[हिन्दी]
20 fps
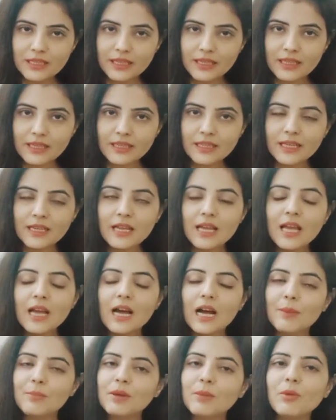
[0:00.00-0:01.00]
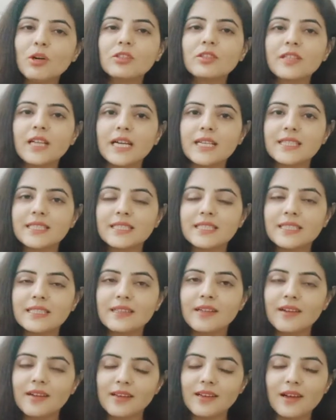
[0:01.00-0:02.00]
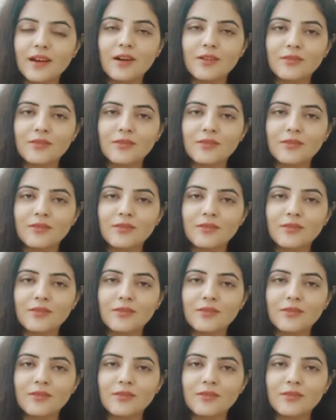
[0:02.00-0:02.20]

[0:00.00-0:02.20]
रहेंगे अपना बहुत ख्याल रखिएगा अल्लाह